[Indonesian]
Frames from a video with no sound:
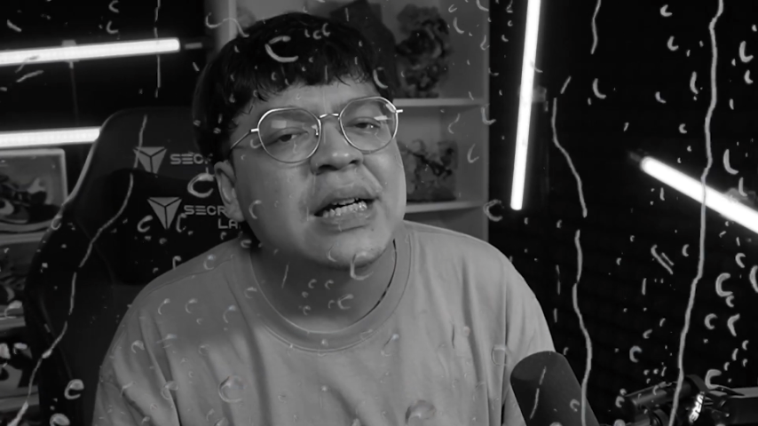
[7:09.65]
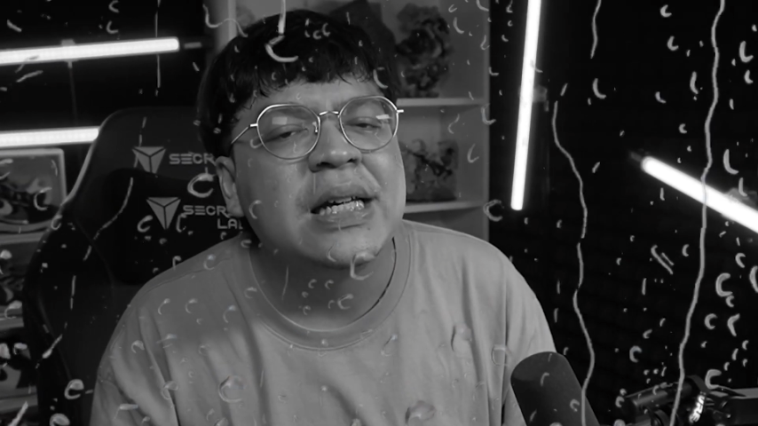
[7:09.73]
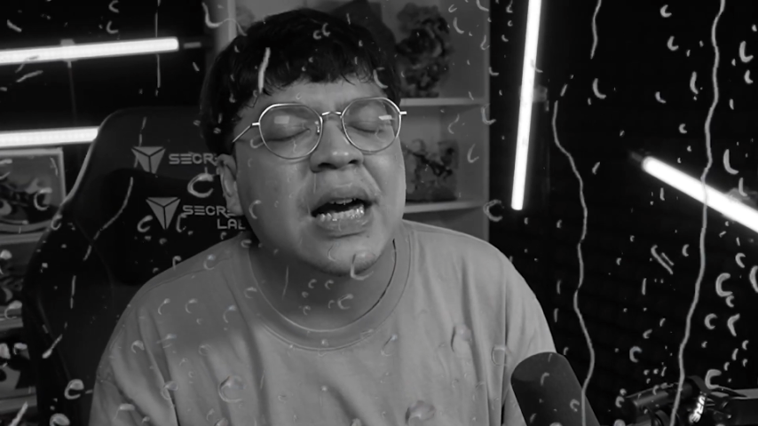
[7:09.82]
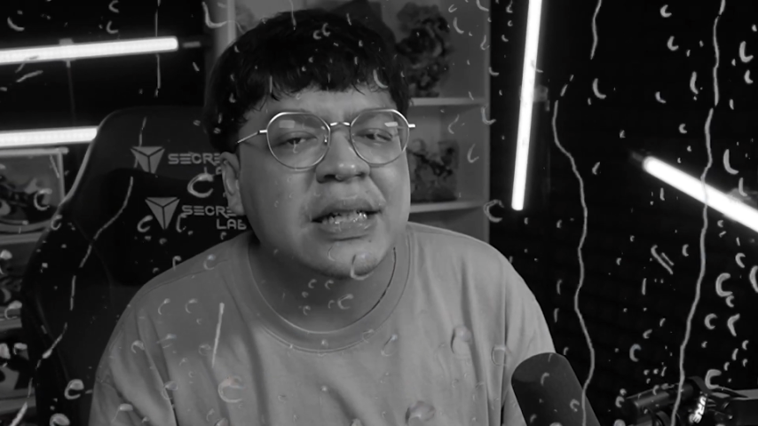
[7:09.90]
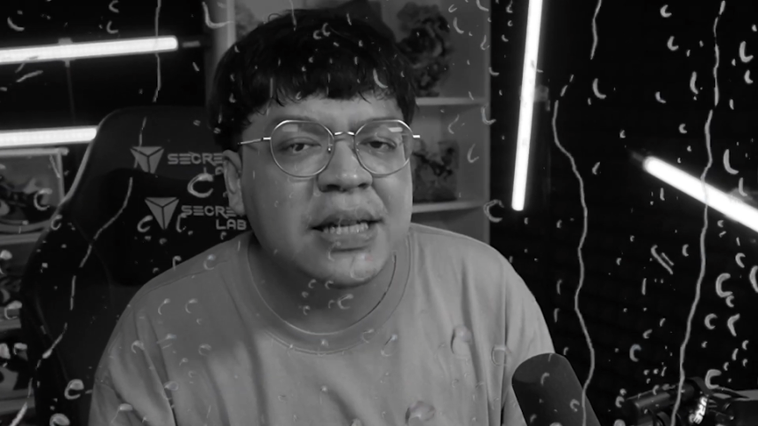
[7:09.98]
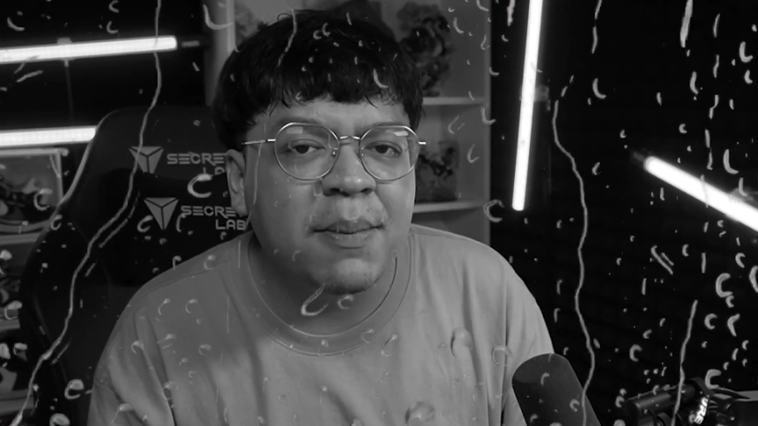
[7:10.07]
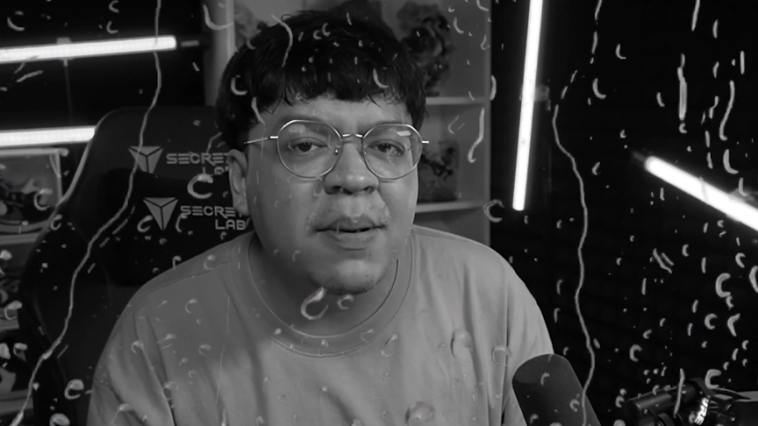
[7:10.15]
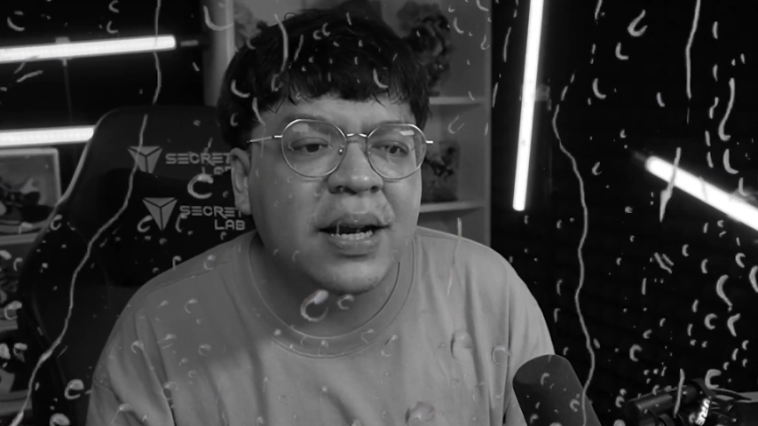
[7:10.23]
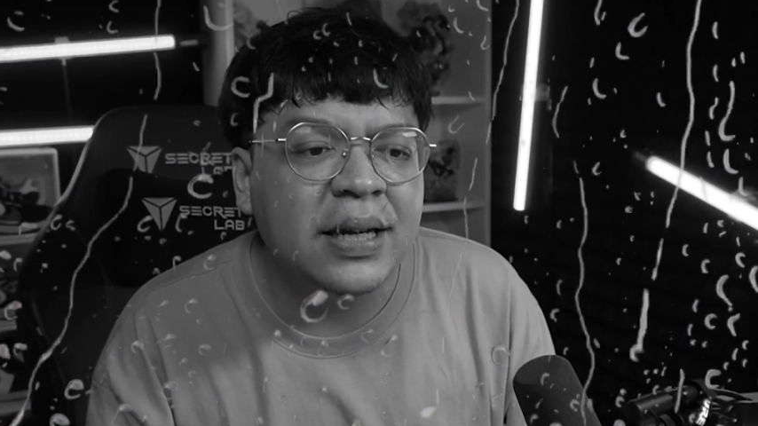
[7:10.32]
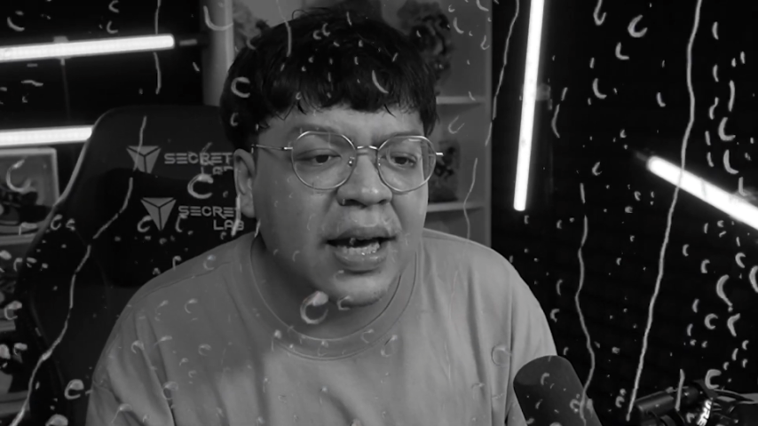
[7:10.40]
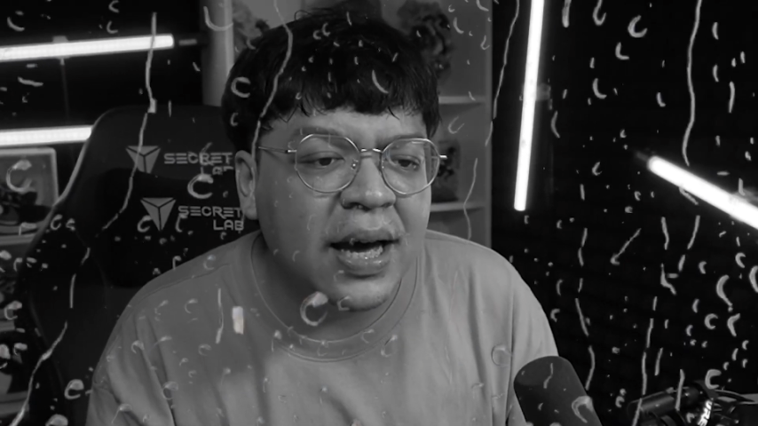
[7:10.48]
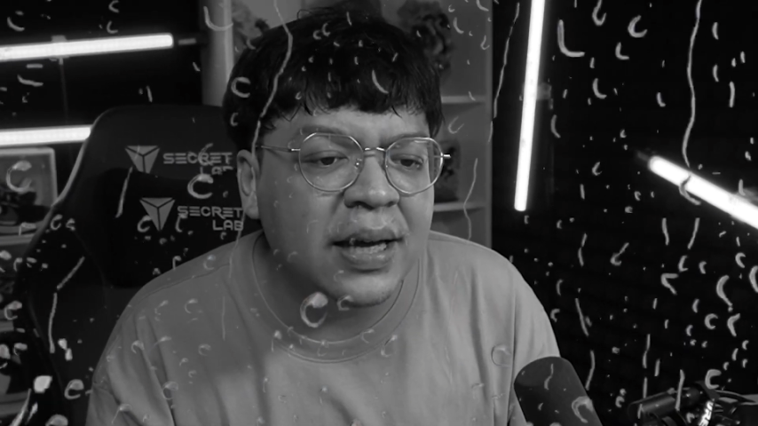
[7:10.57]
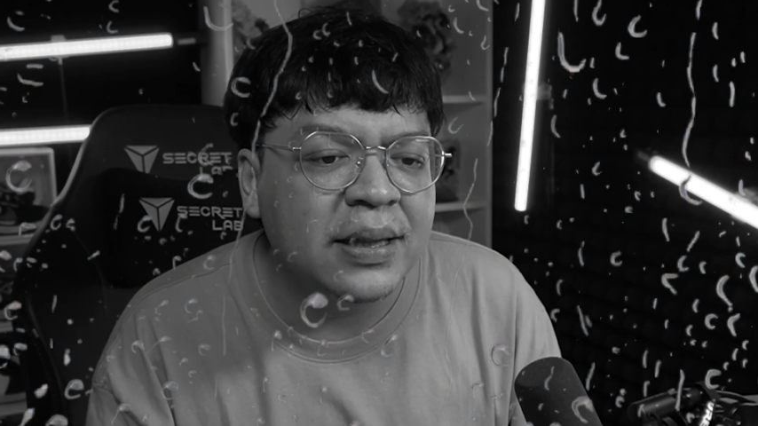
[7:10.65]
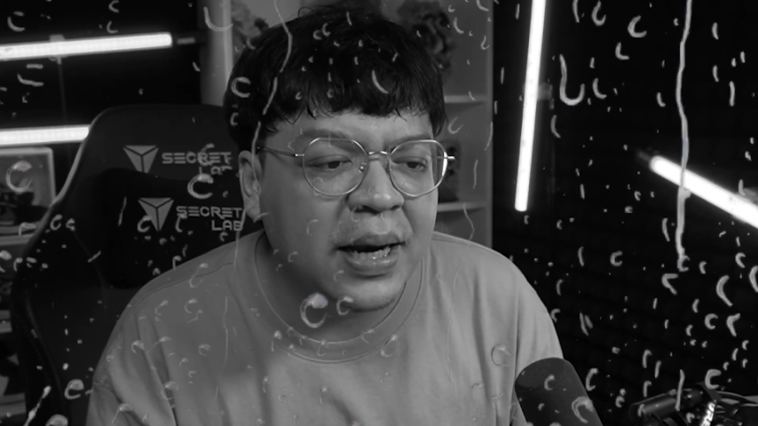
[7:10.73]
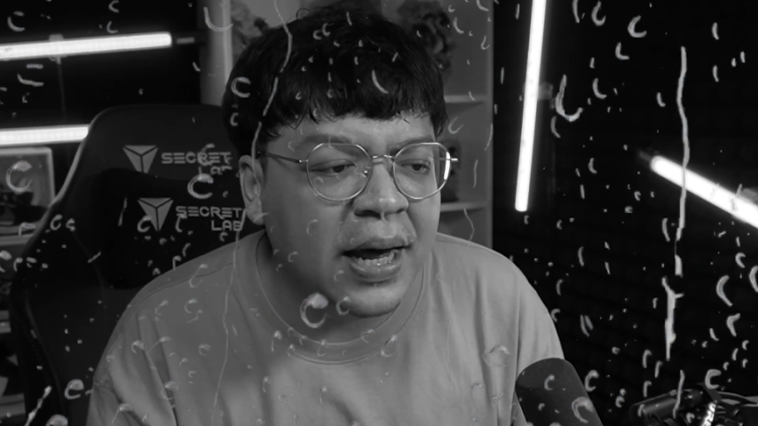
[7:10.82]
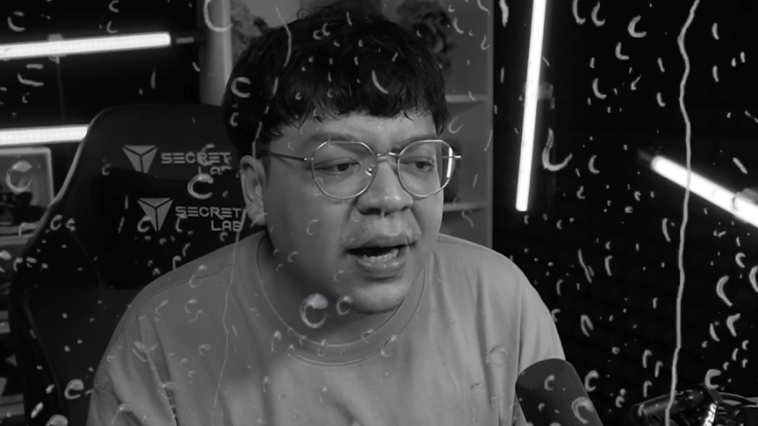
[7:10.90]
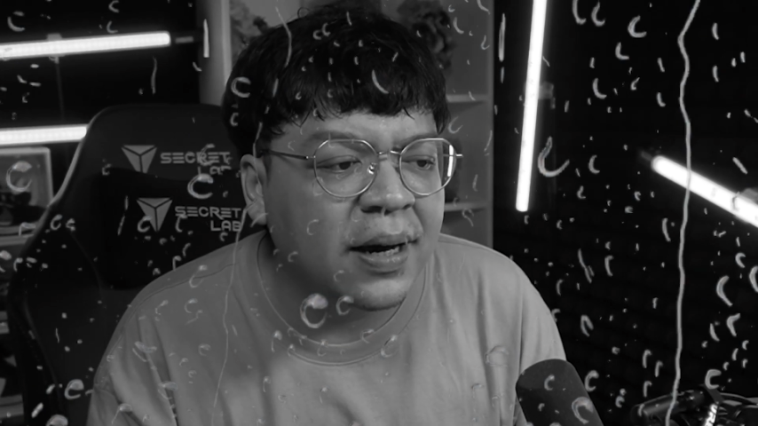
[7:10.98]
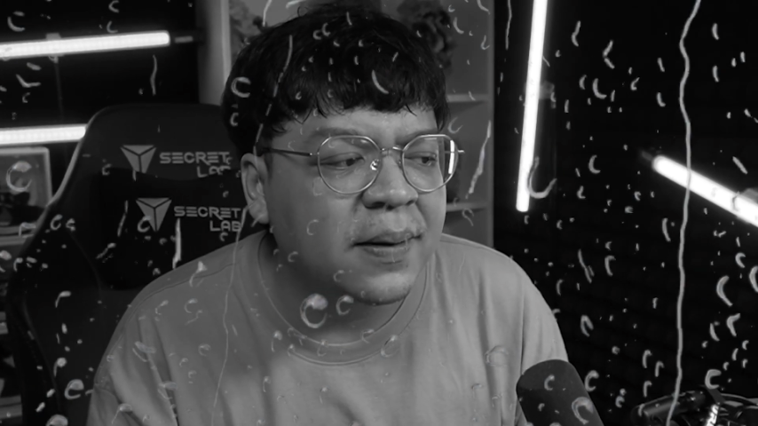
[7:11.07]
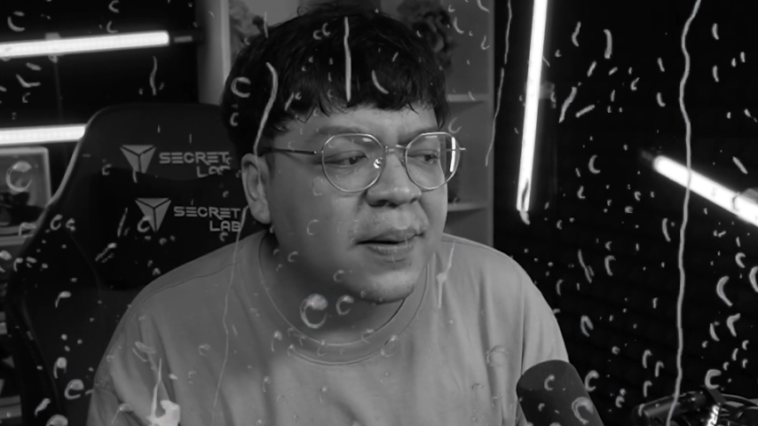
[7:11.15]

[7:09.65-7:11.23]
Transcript: yang sabar ya, tenang.